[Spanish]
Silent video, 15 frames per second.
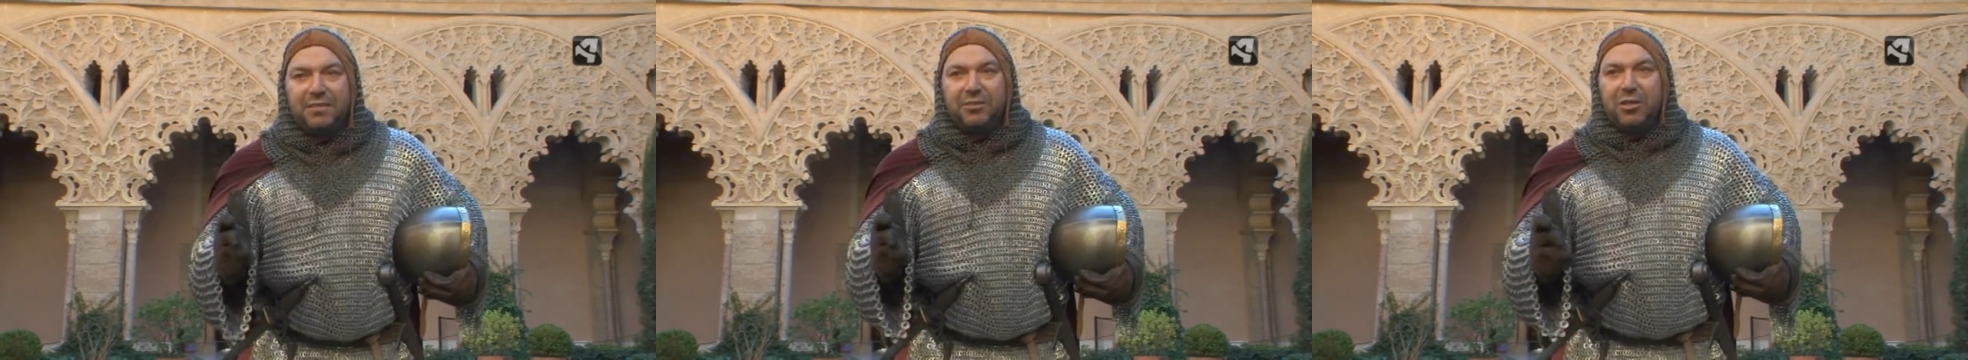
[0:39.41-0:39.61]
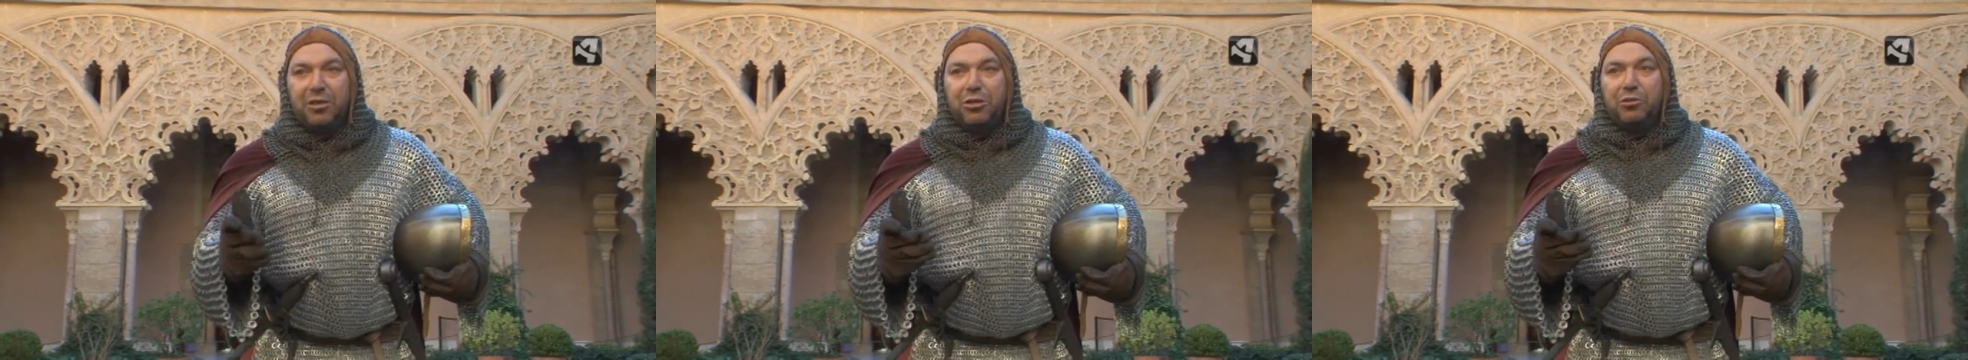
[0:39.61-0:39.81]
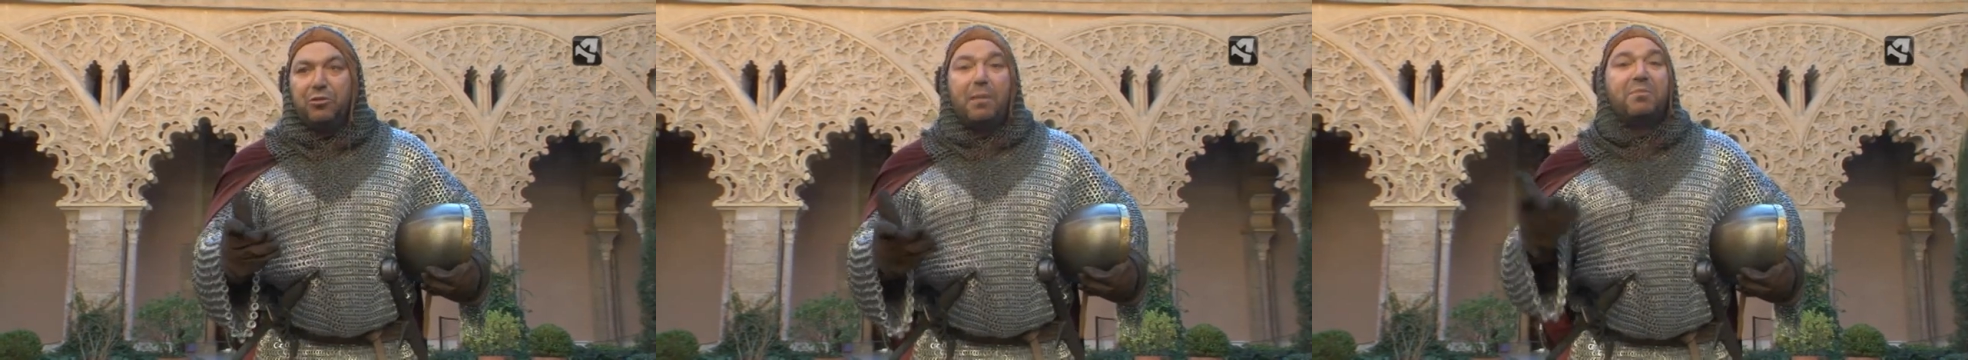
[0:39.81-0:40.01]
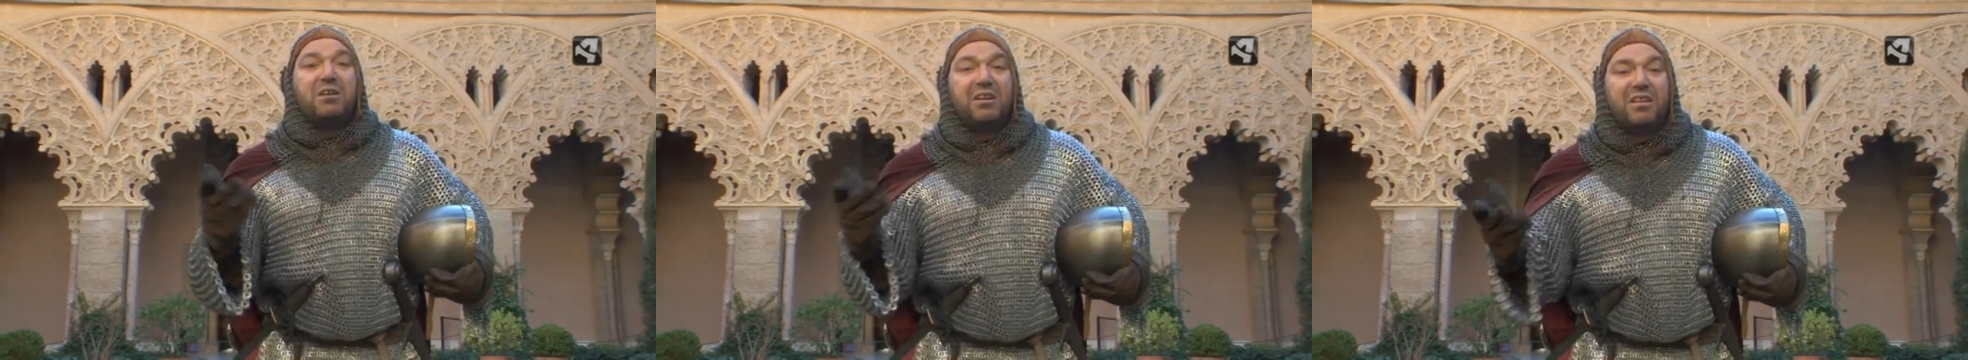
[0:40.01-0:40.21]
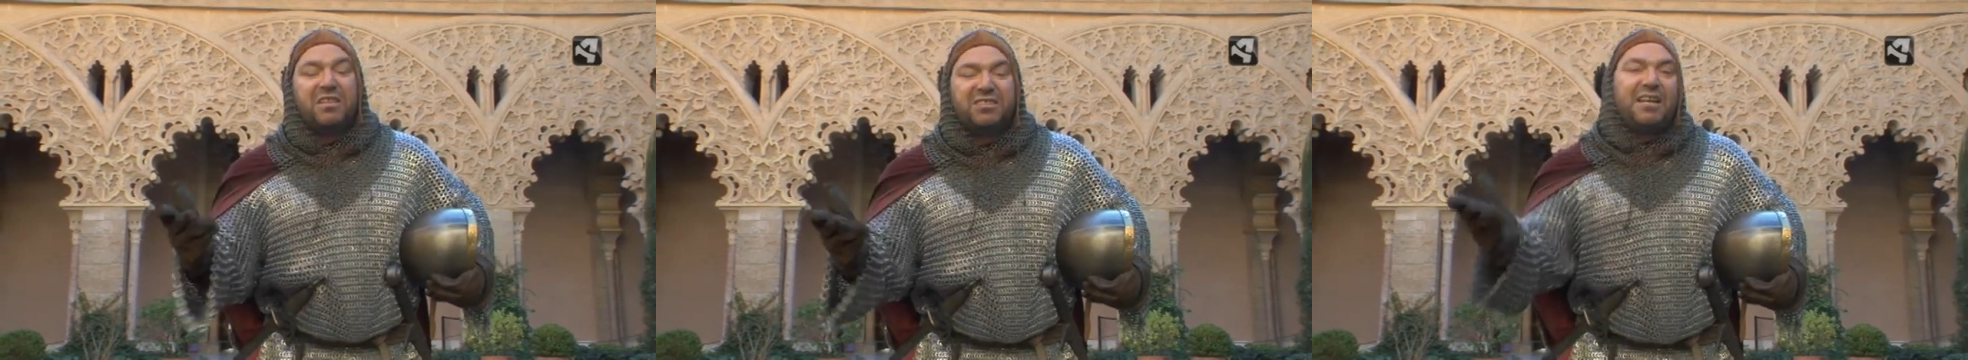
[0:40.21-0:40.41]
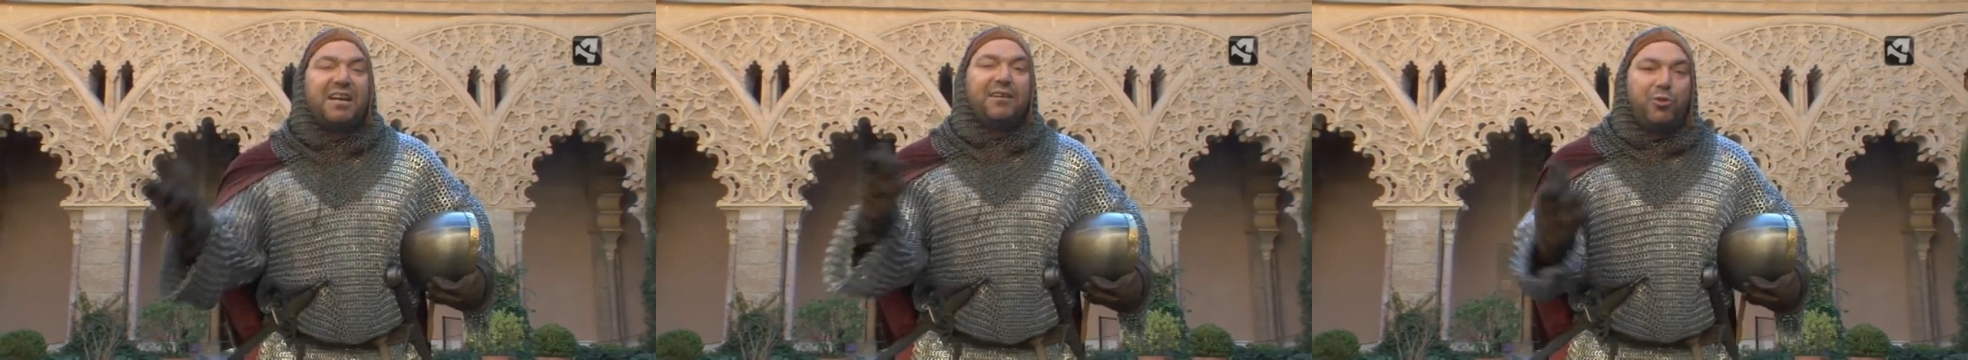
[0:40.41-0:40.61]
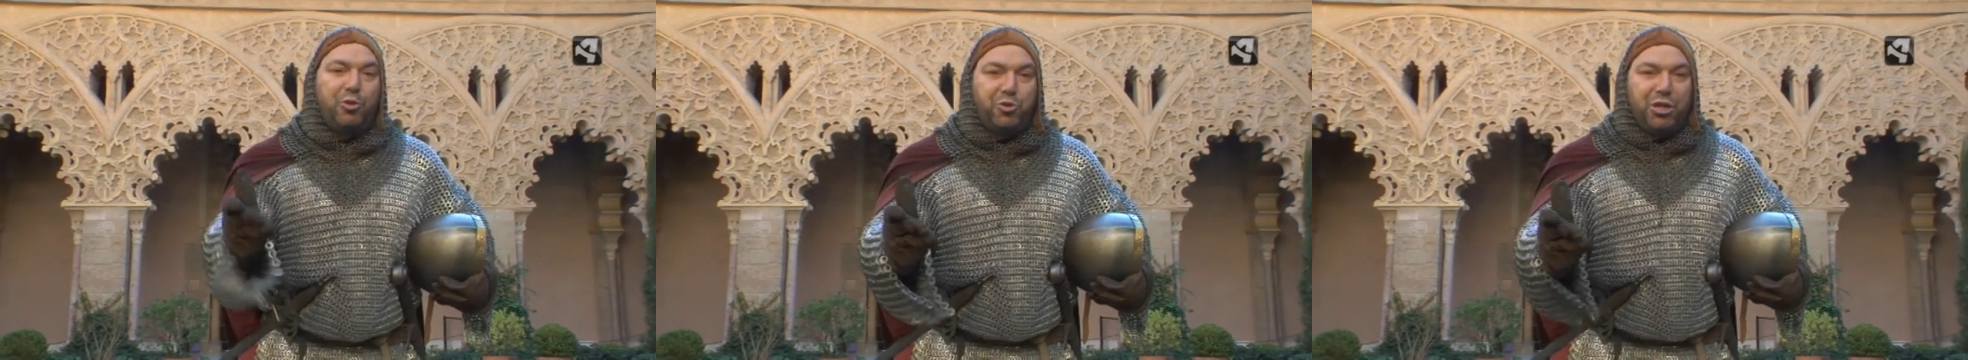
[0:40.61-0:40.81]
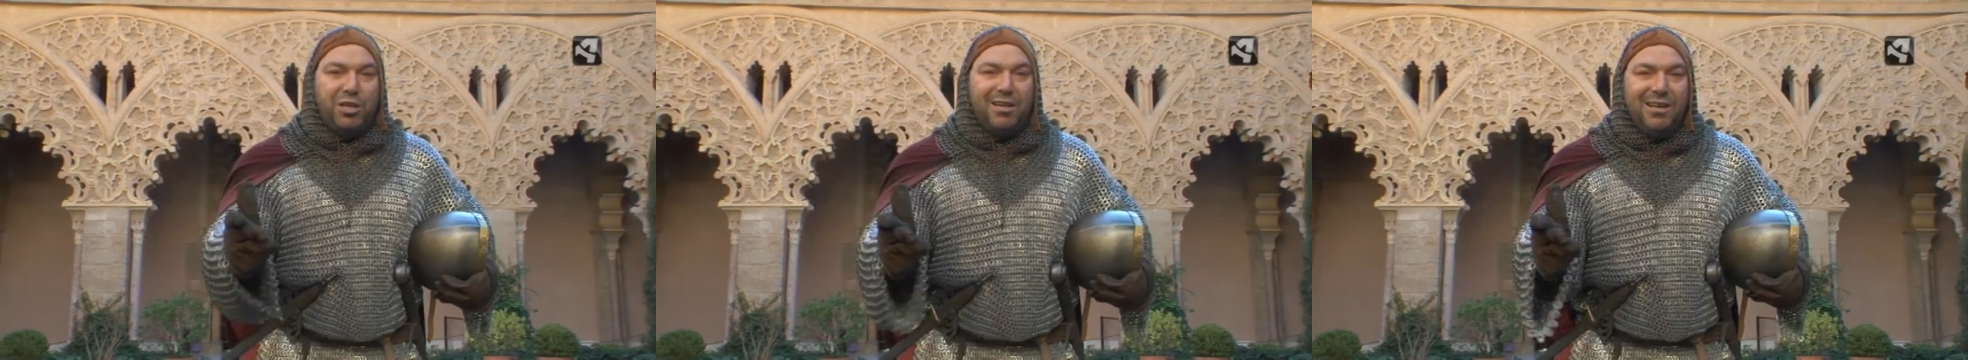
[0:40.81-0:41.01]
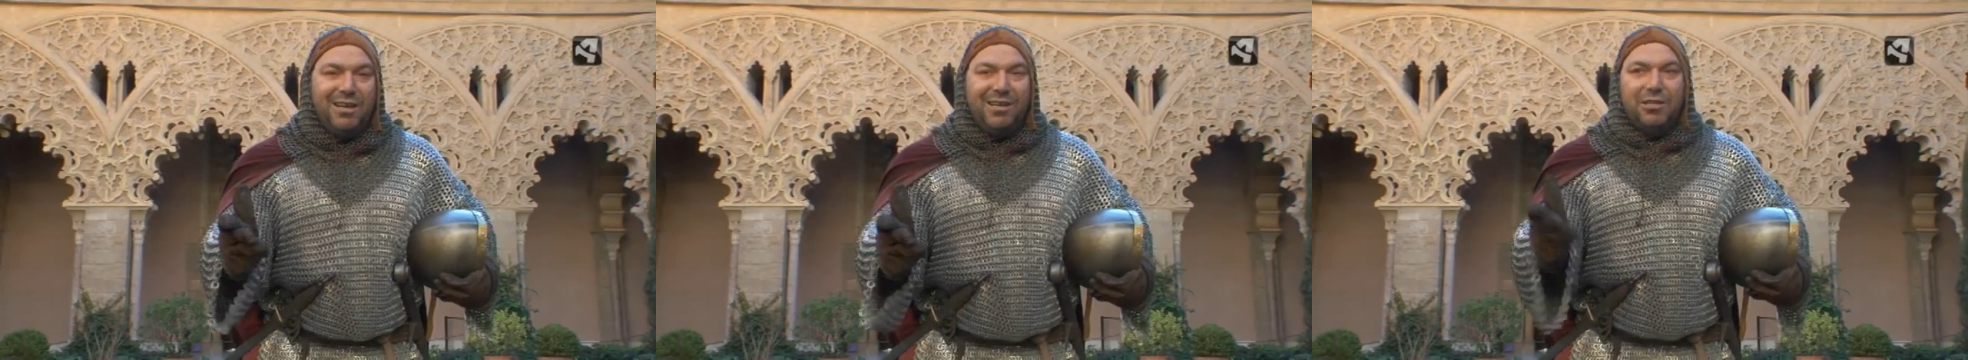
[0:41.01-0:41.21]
Y te dice, una mierda, hasta las 12.